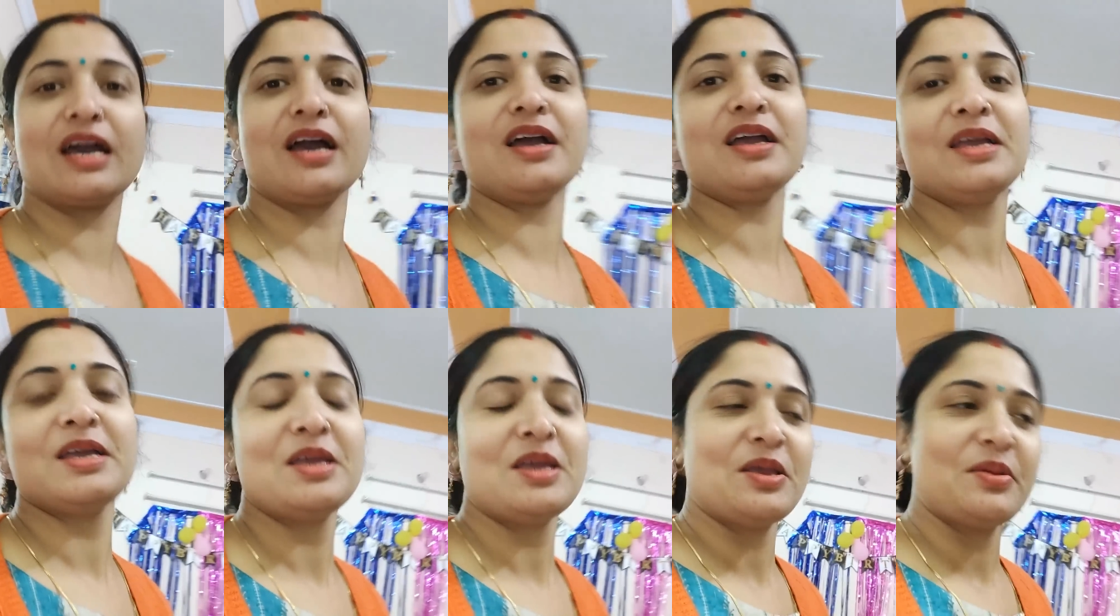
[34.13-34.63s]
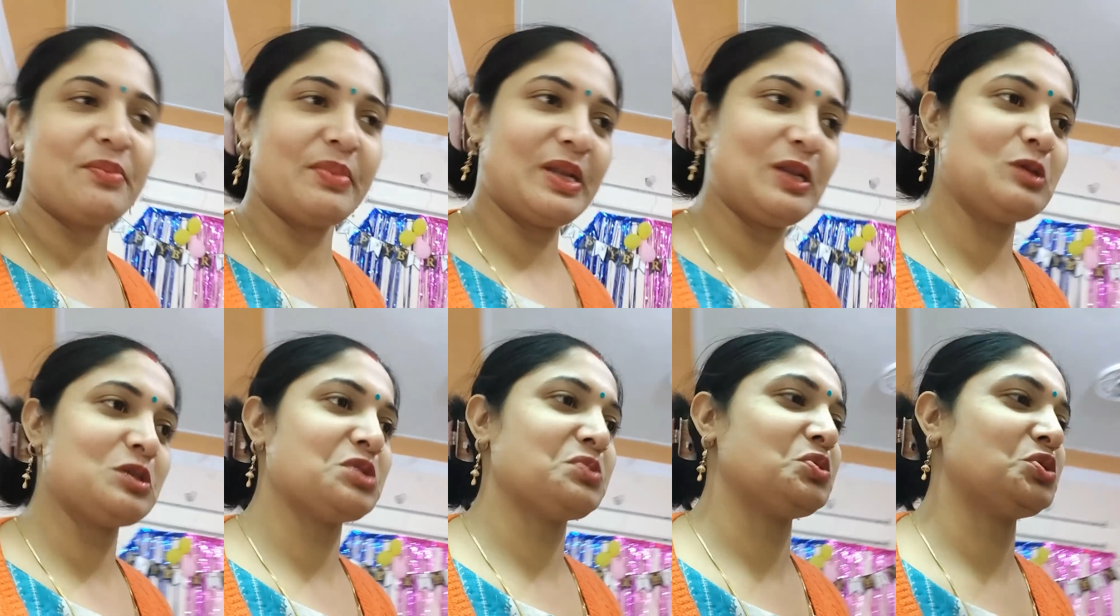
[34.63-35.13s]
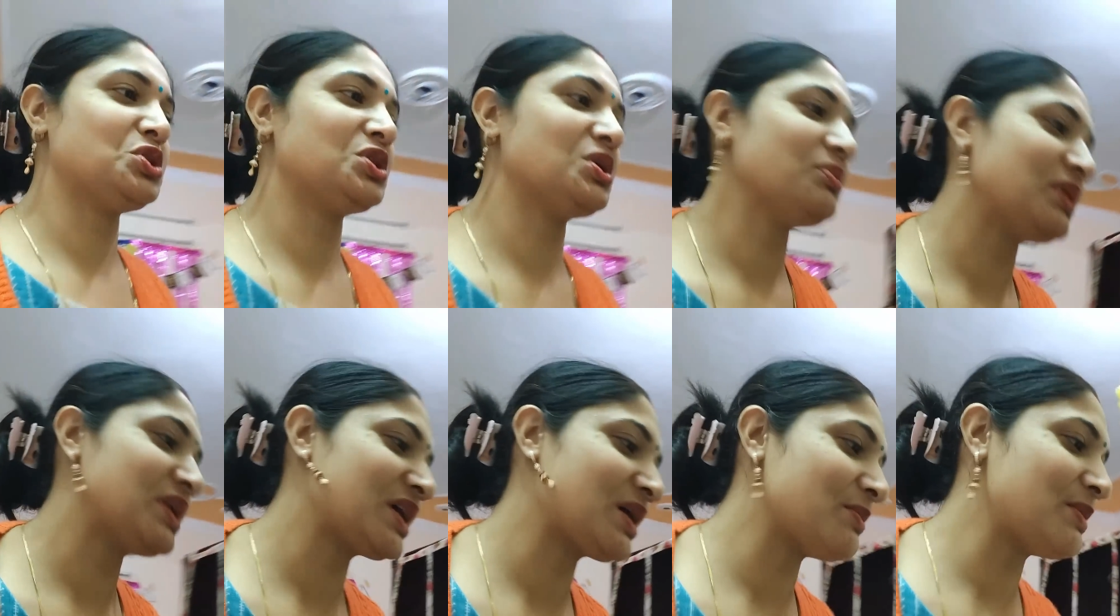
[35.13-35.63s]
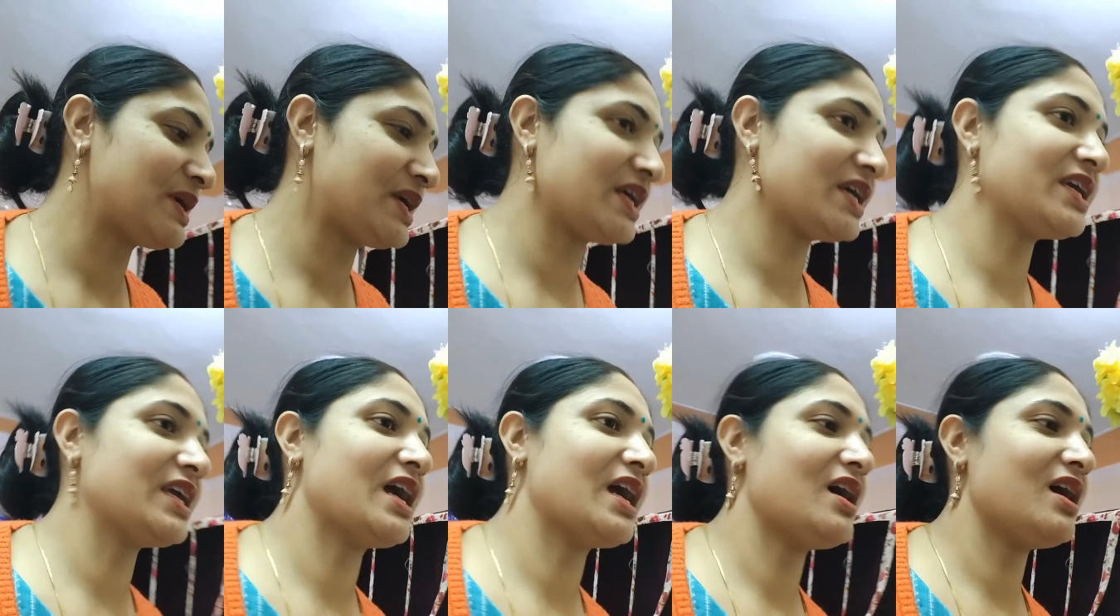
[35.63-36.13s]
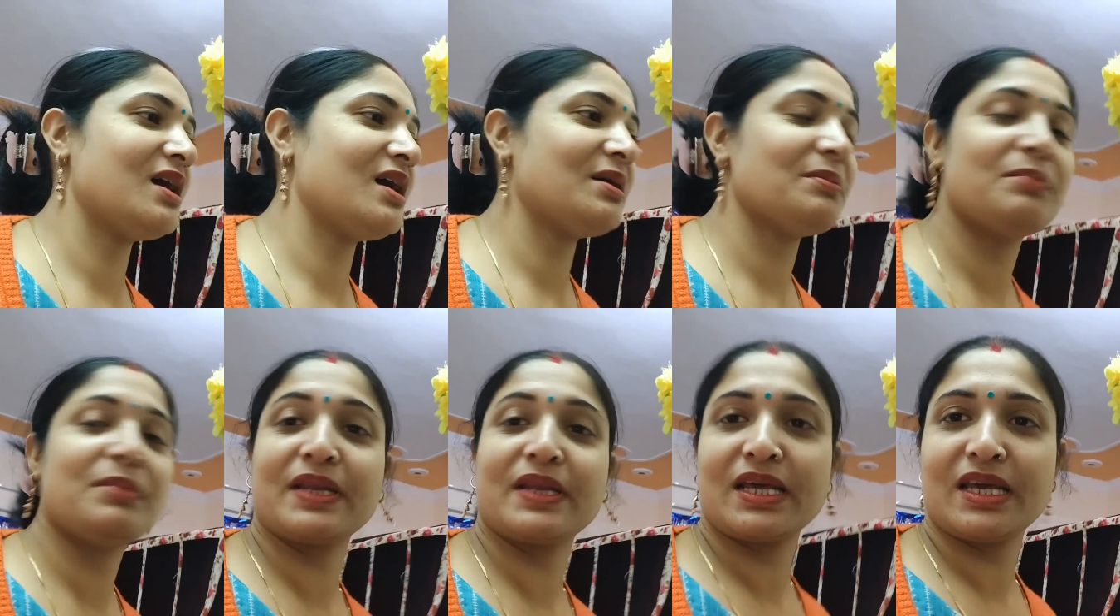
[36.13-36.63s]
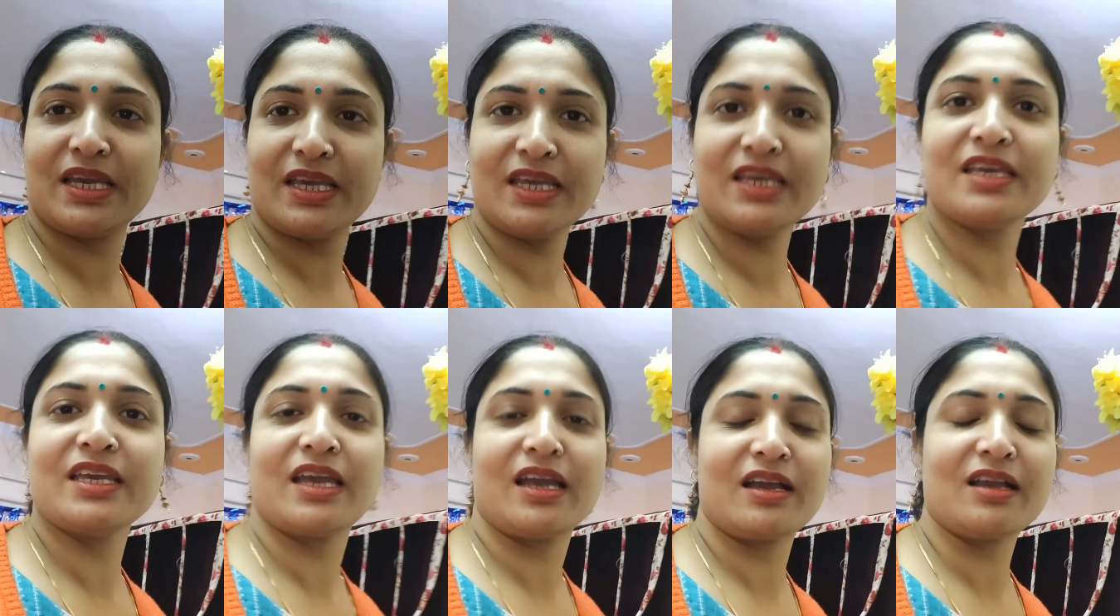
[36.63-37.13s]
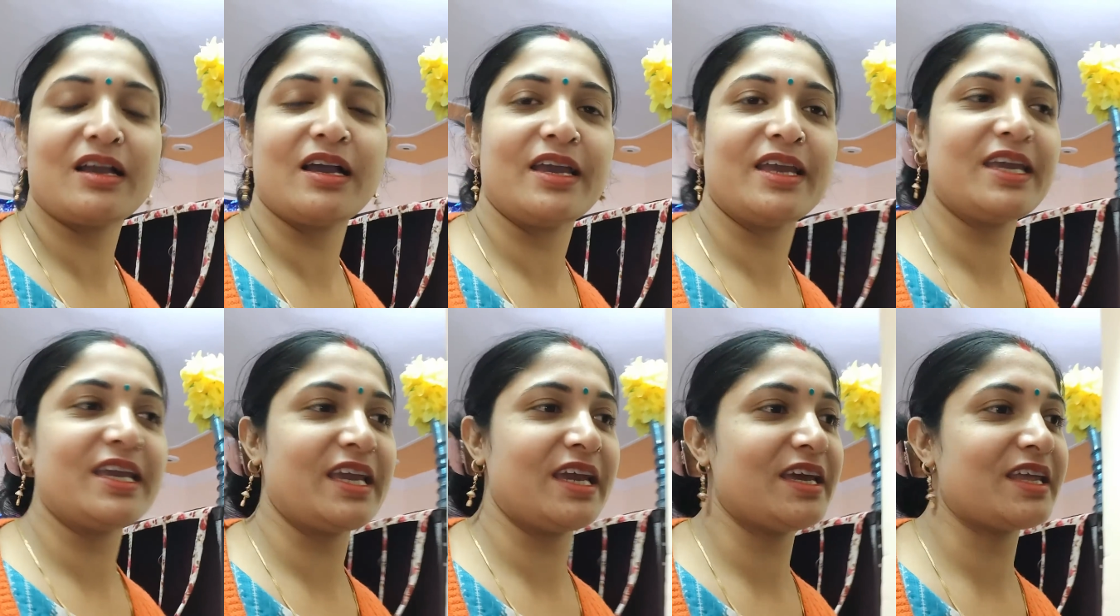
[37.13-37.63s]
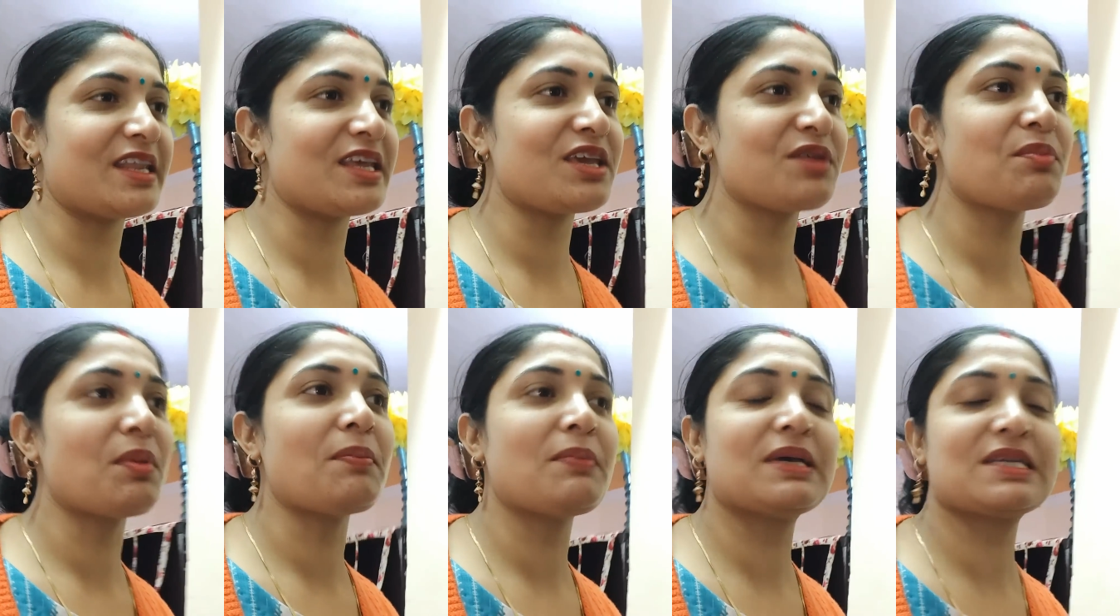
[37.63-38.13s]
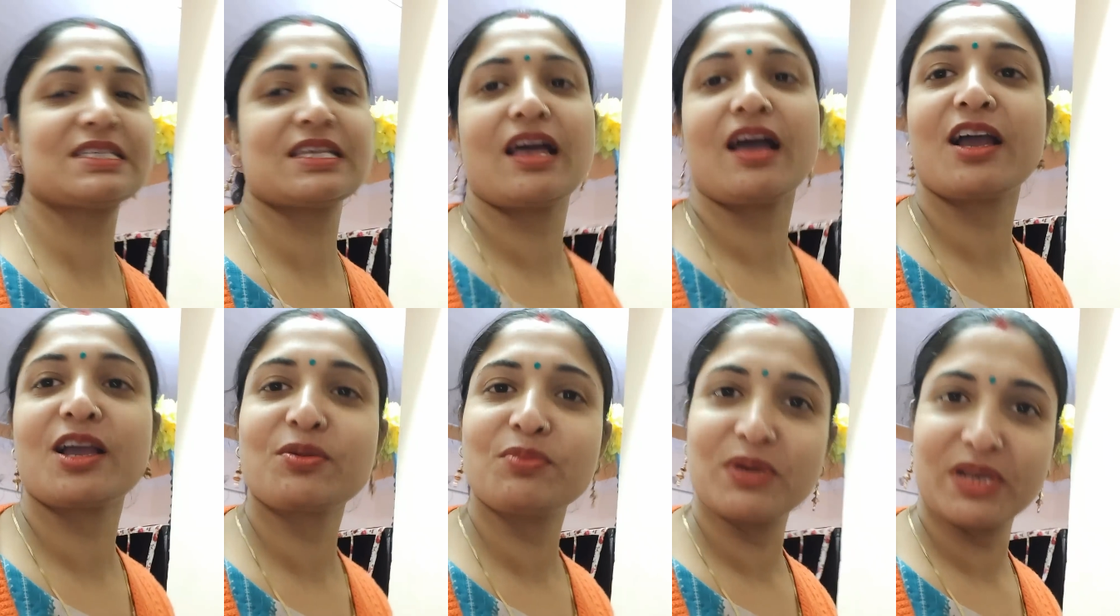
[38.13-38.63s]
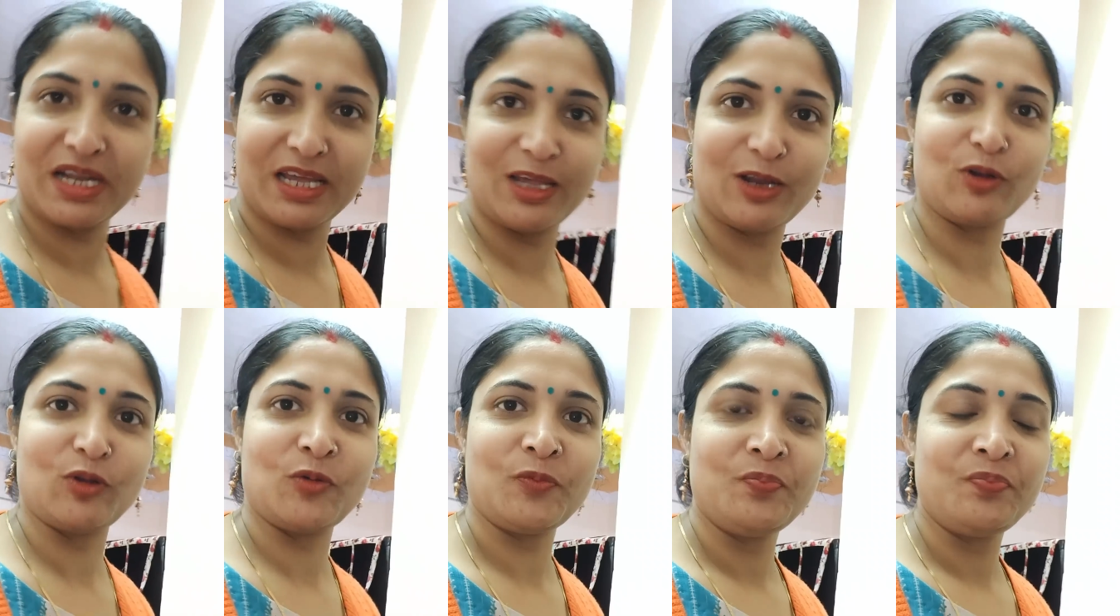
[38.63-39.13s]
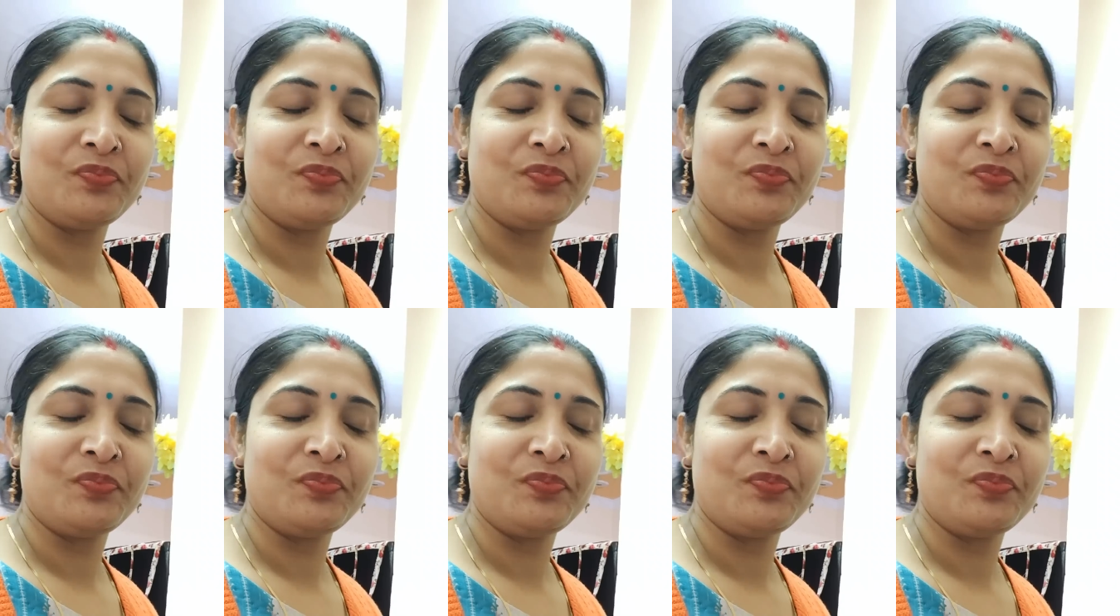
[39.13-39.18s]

था मैंने उसे पूछा मैंने कहा बेटे क्या बनाएं क्या खाएं कह रही कि मम्मा साग बना लो